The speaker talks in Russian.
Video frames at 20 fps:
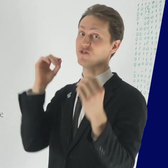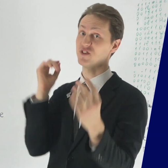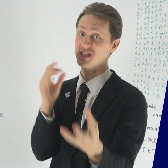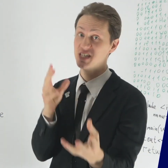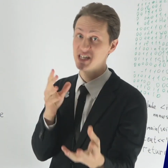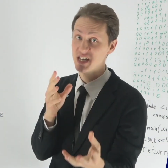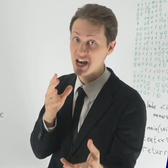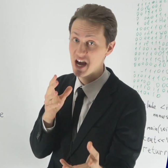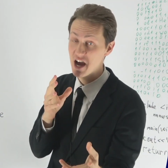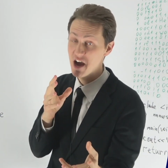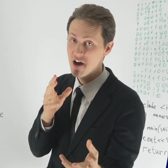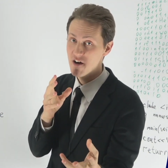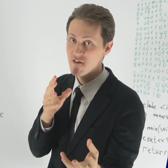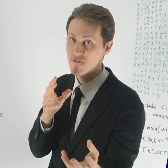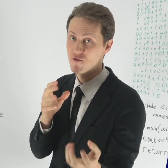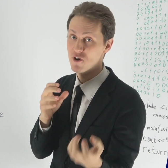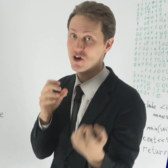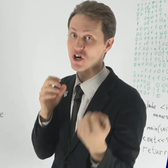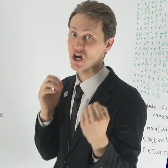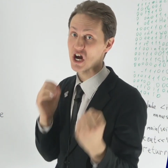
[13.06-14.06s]
все
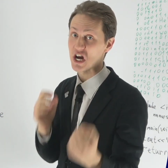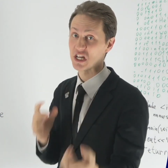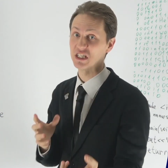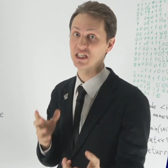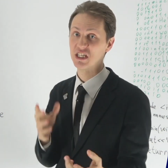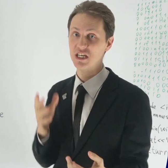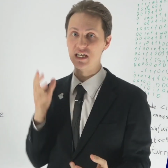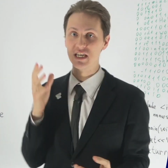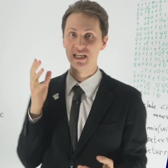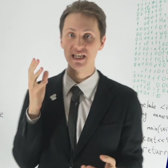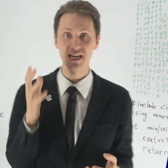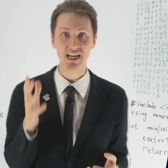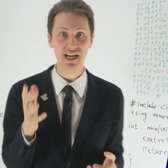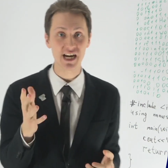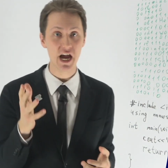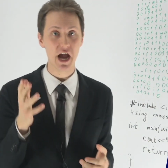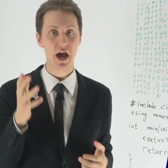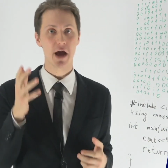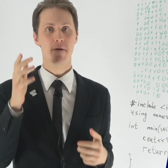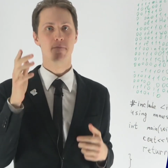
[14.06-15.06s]
варианты
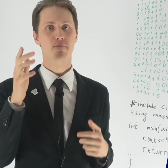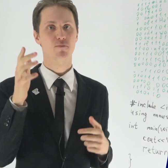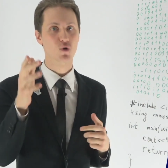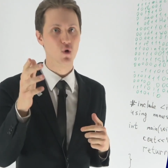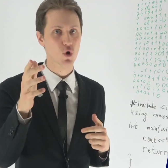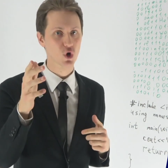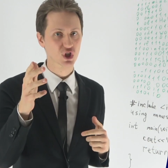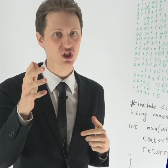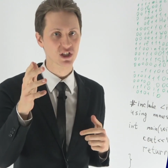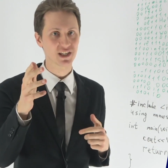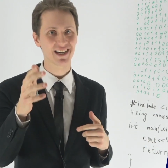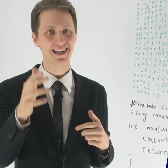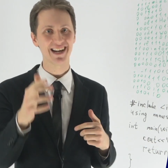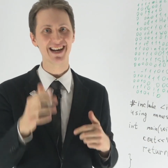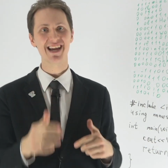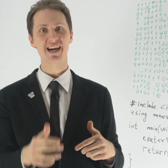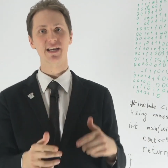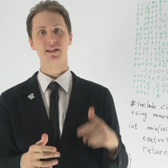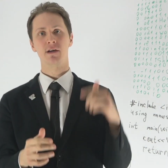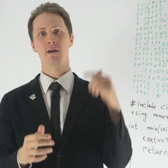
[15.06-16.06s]
ЕГЭ прошлых
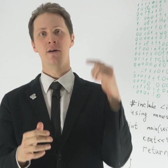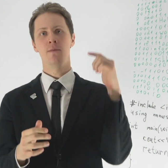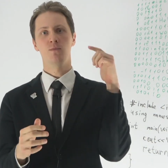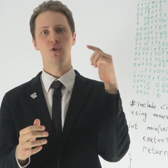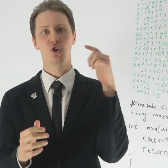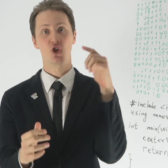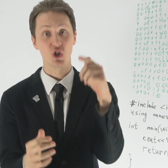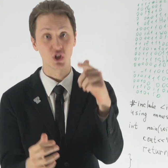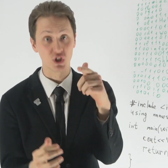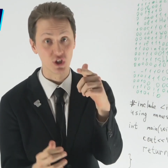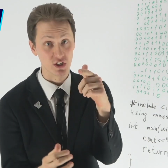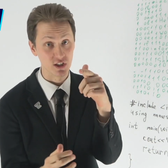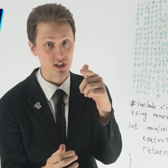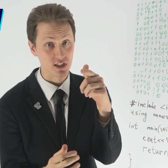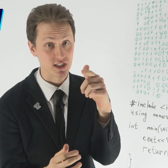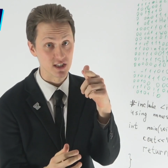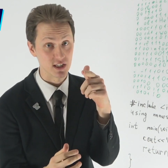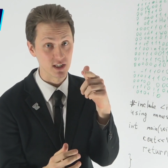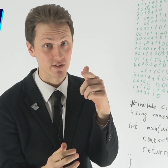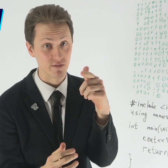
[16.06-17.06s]
лет 14
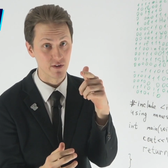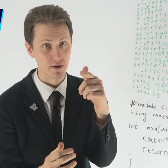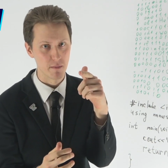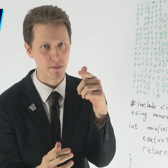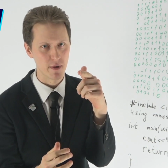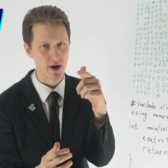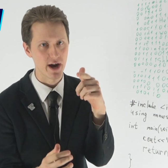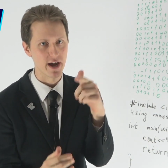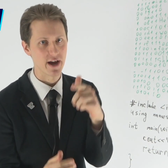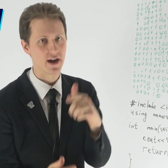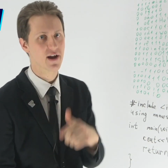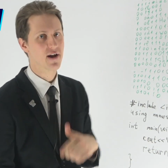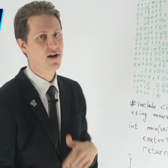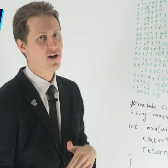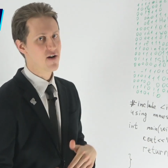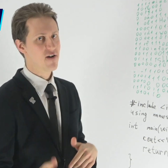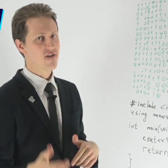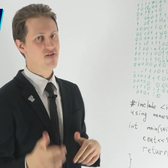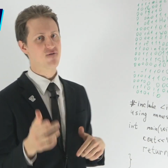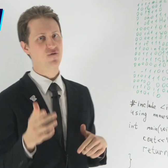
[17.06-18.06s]
мая
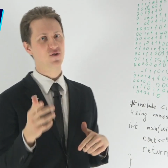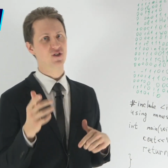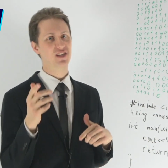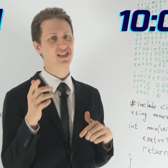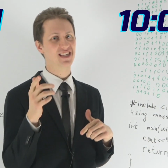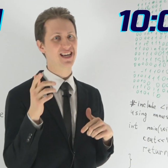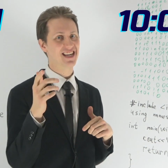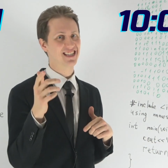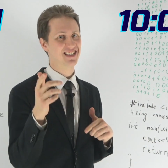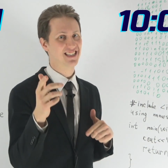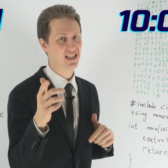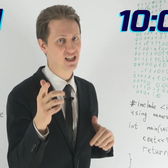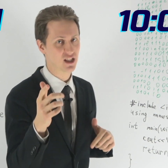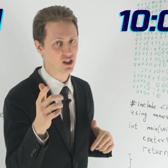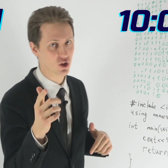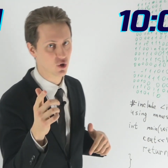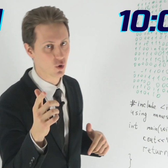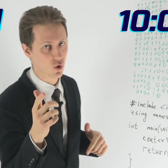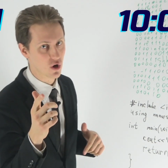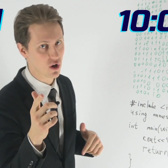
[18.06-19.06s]
в
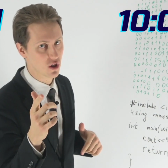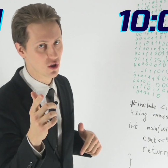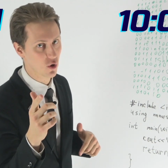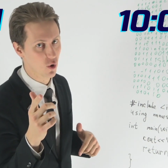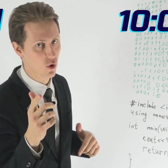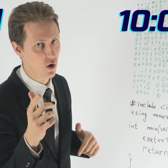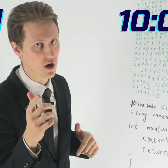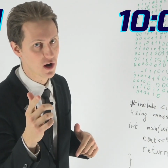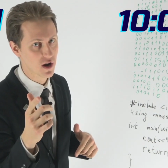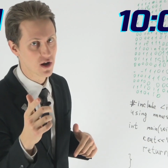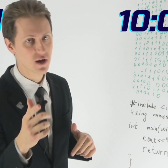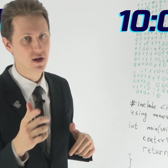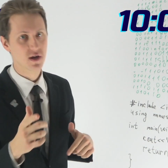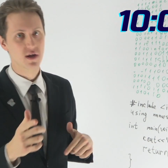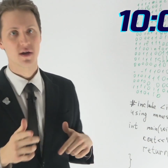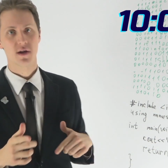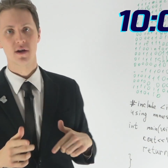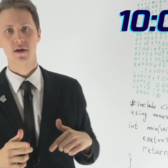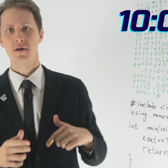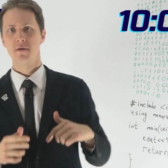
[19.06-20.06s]
10.00.
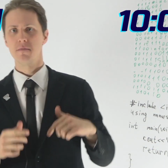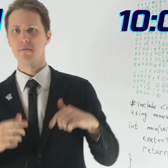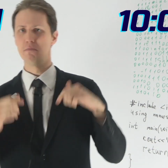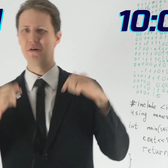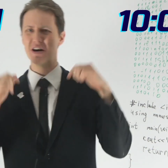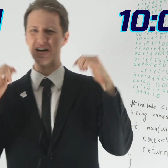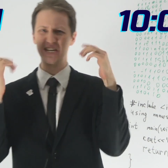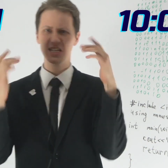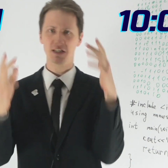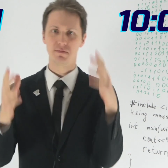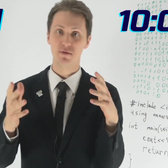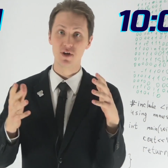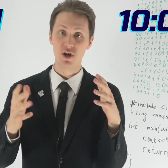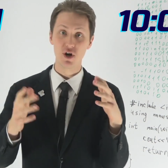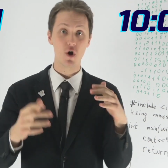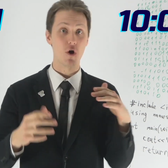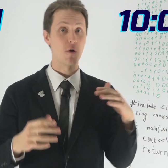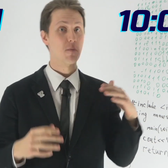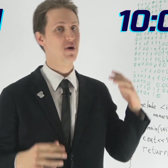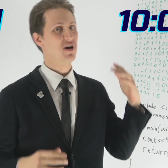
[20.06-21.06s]
Мы
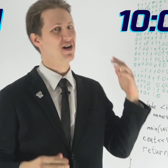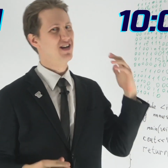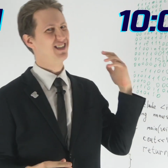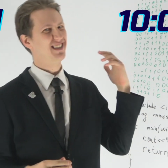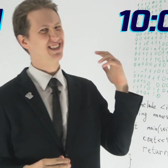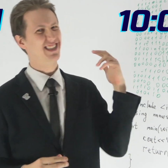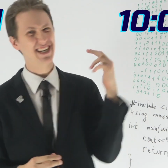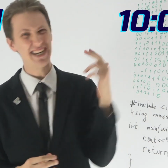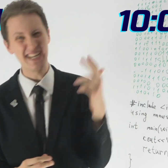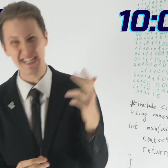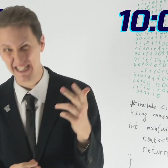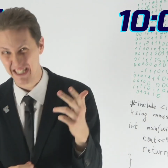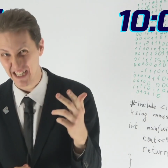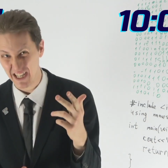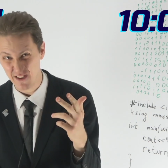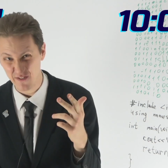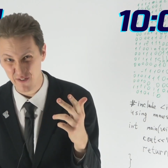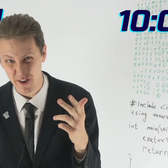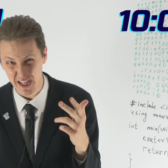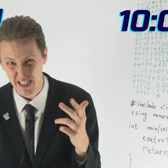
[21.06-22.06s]
разберем
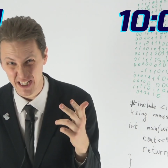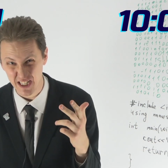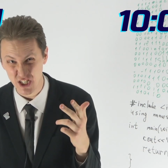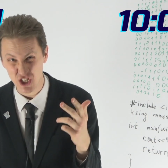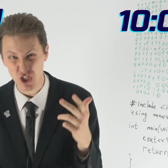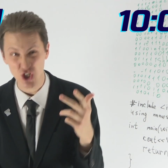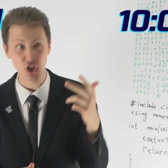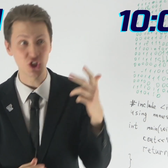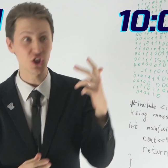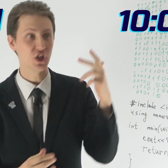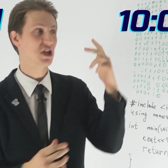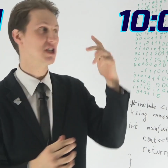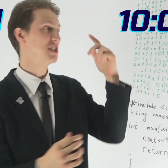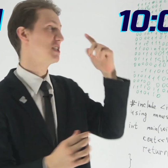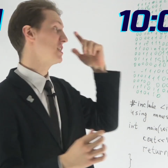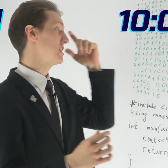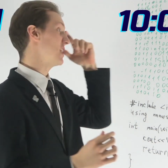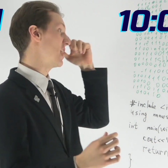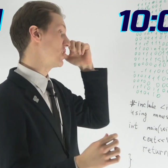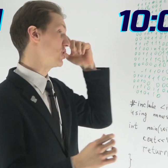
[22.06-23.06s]
324
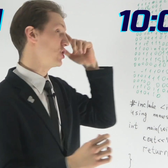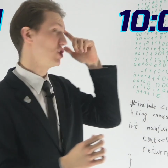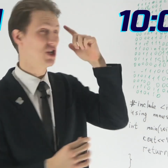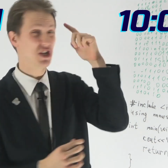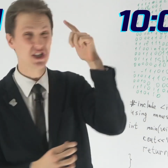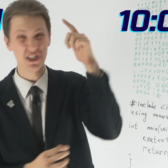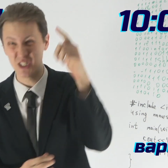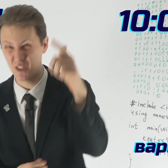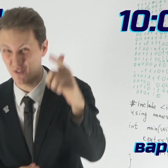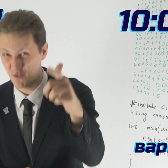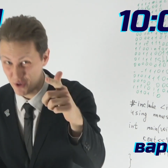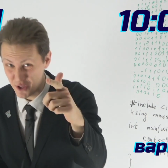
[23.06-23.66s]
задачи из